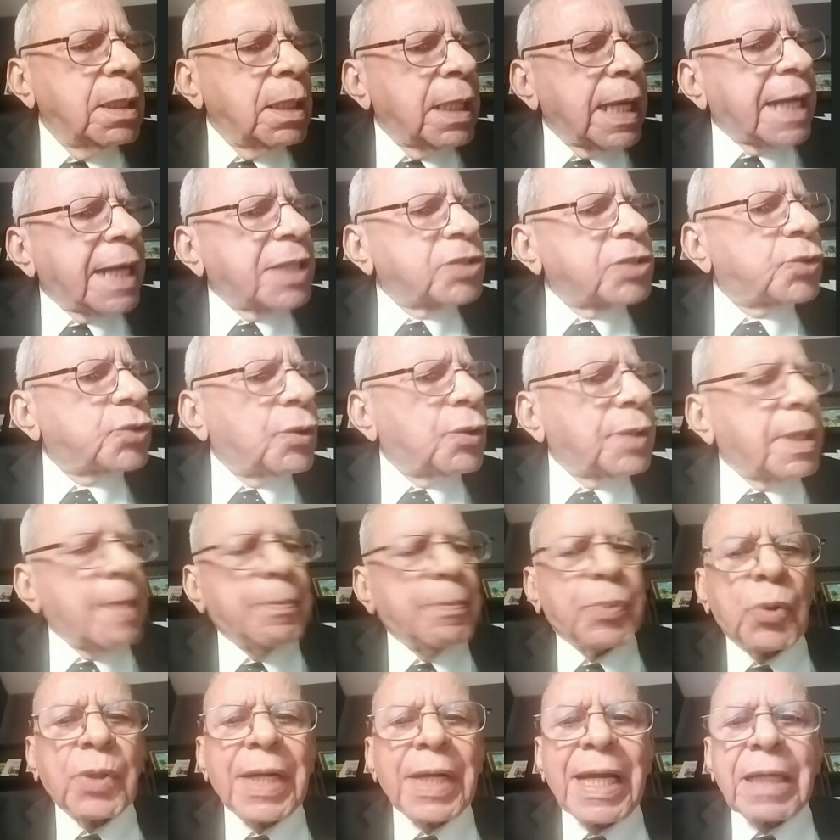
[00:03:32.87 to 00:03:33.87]
Eso de
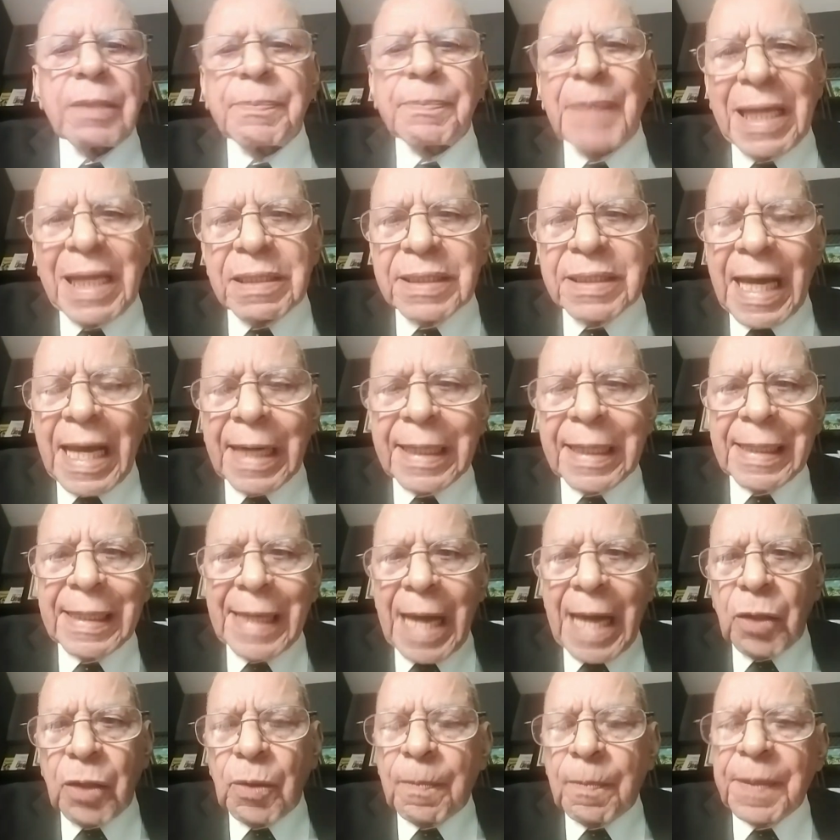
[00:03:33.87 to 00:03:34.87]
poner 20,
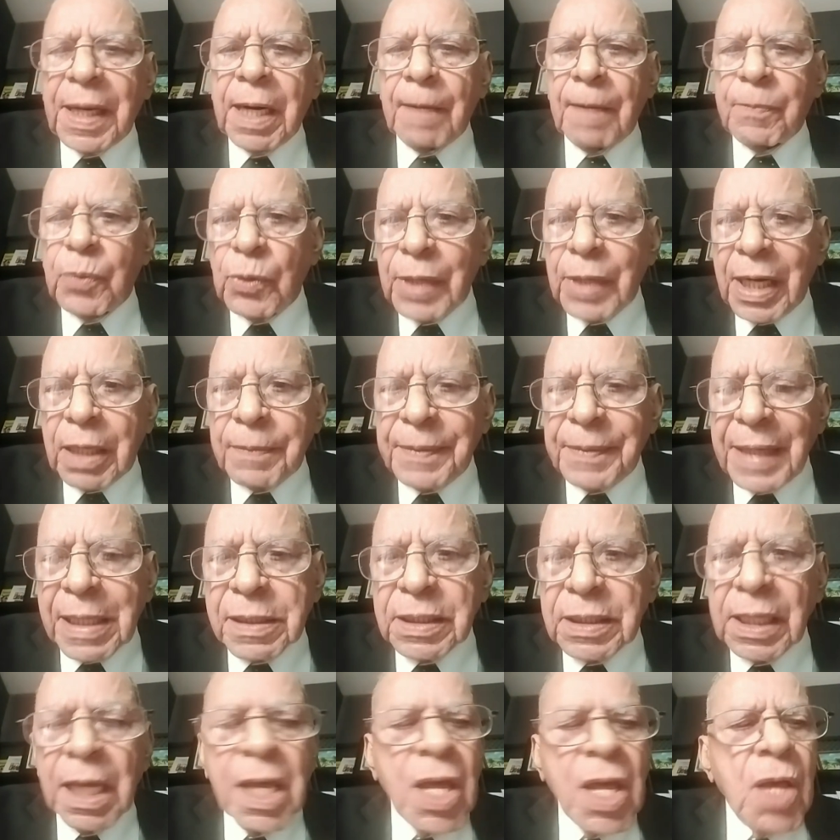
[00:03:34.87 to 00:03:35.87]
arreglarlo para poner
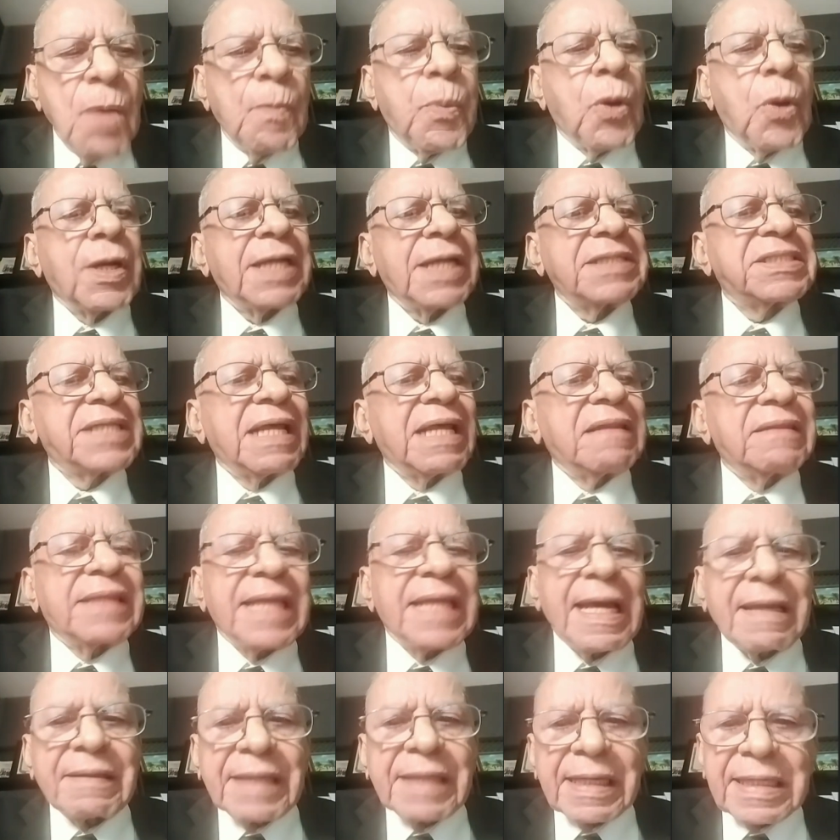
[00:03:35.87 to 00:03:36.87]
20, porque se
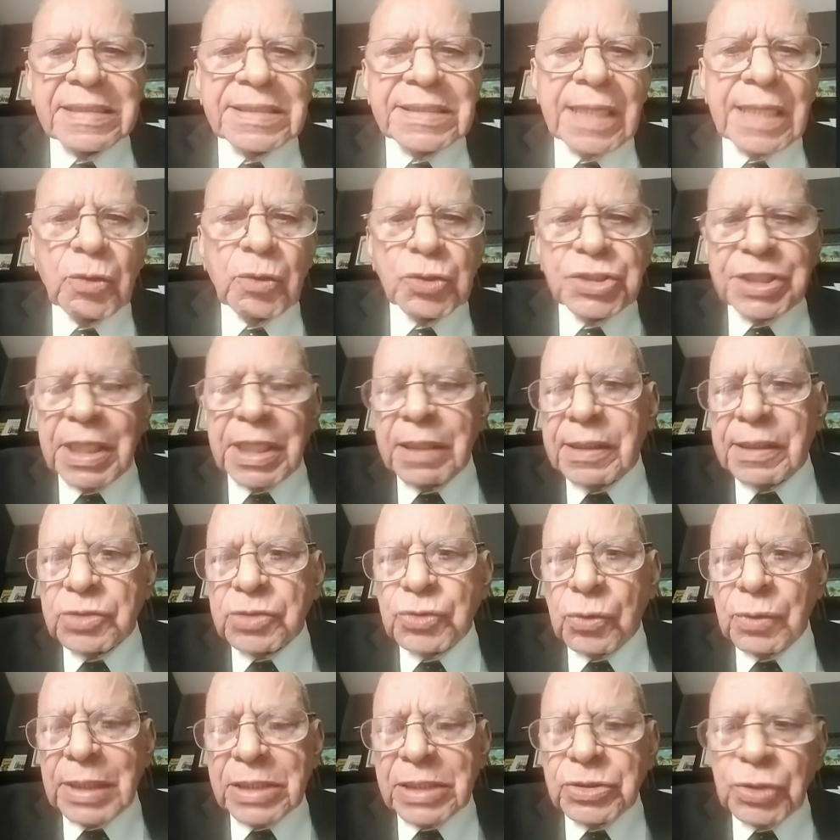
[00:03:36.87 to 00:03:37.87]
entiende que si el 80
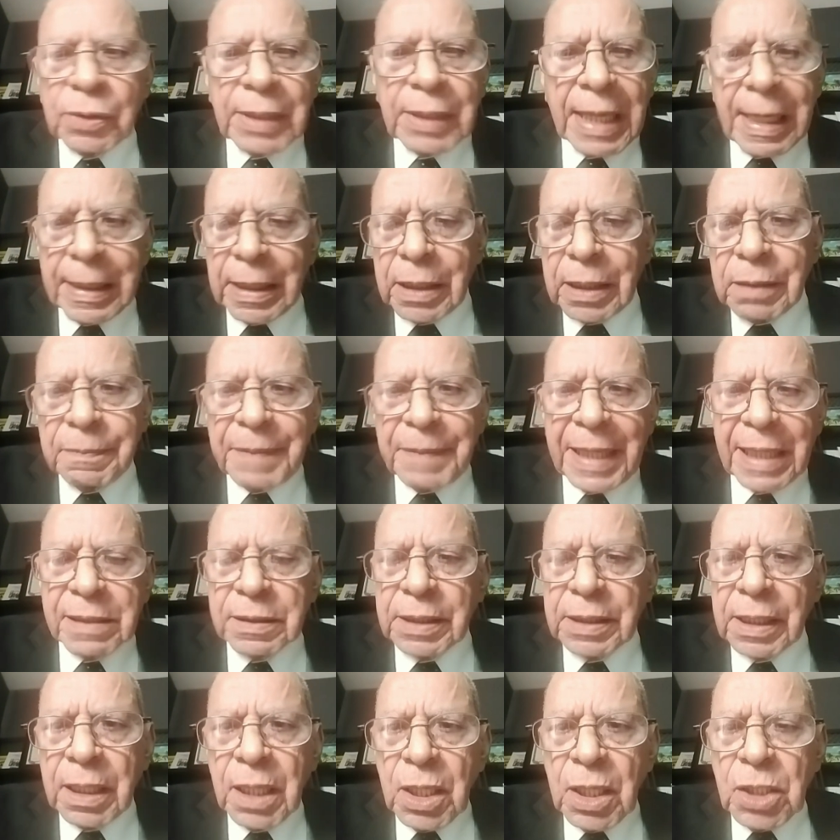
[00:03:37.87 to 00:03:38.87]
son nacionales, el
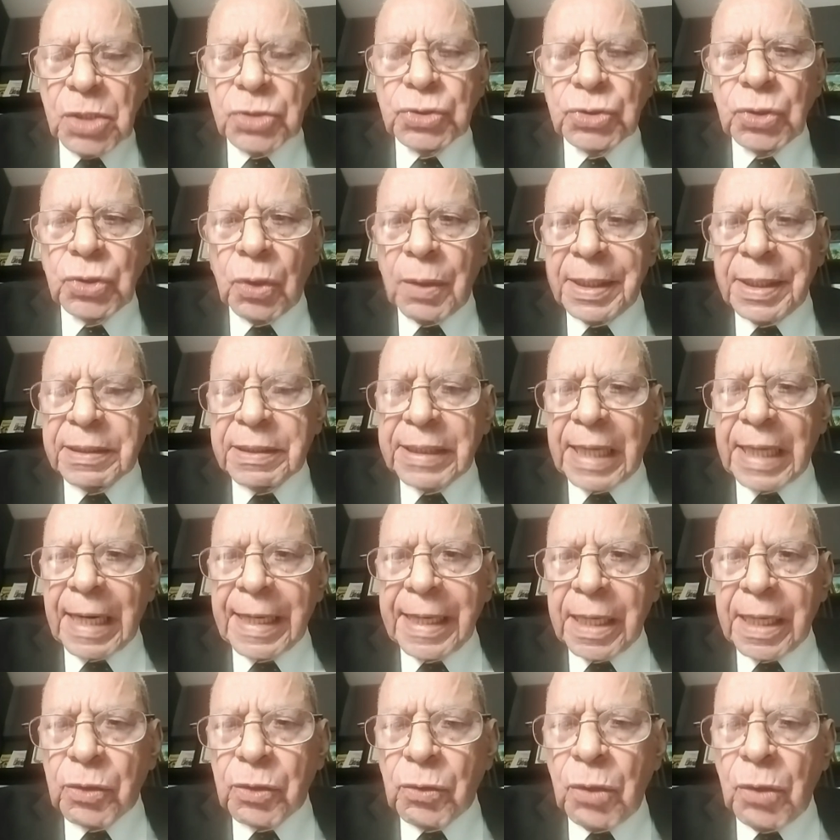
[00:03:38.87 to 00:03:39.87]
20 son
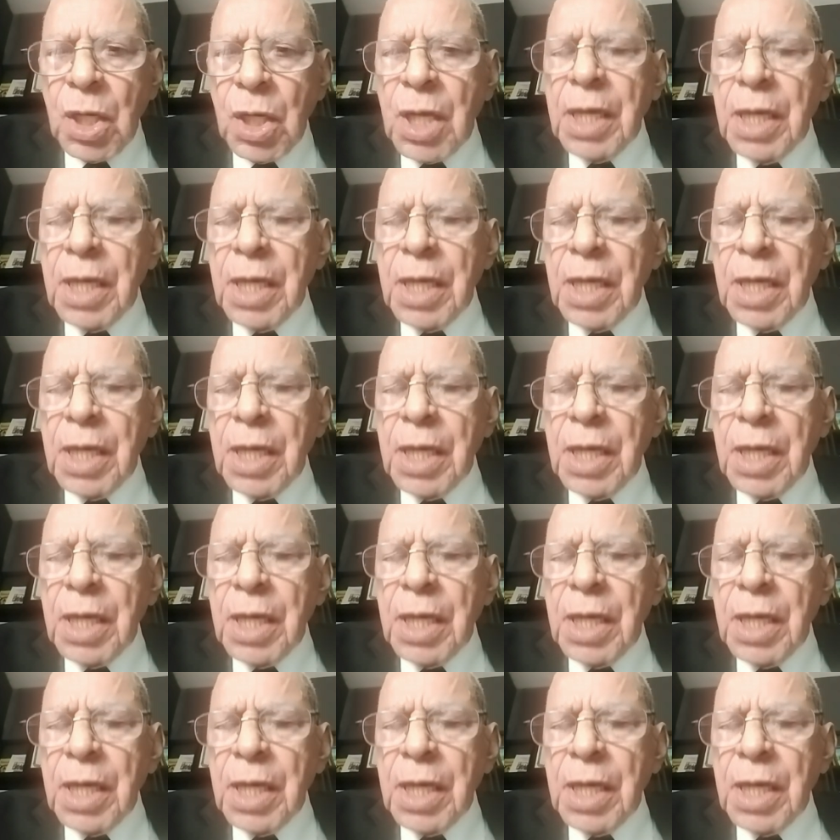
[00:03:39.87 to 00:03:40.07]
extranjeros,